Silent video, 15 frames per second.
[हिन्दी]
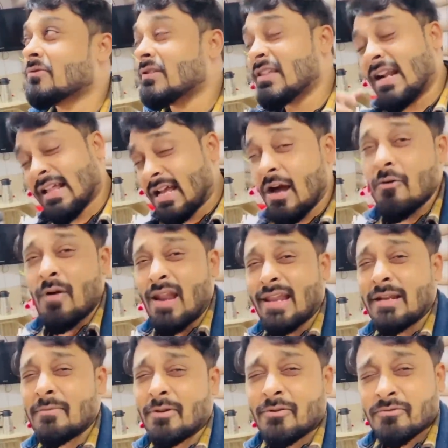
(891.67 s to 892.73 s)
लड़का हुआ
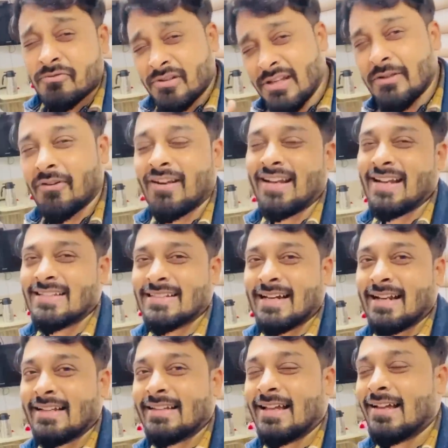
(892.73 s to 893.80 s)
लेकिन मैं उस फील को लेना चाह
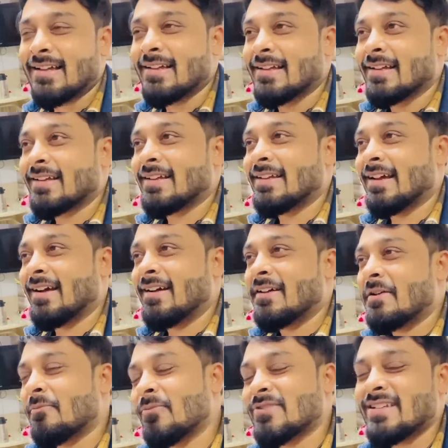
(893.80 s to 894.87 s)
रहा था कि
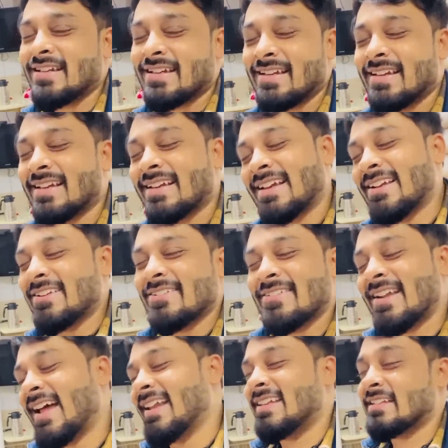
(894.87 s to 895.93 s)
हाँ मुझे किट्टो
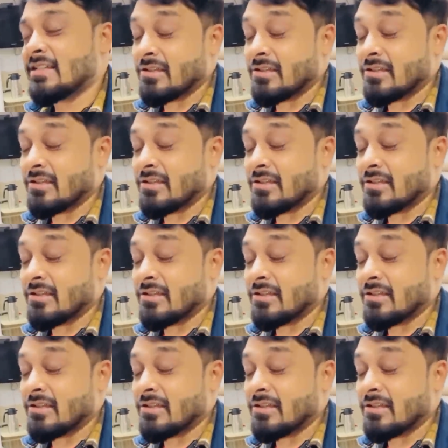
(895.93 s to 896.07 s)
रानी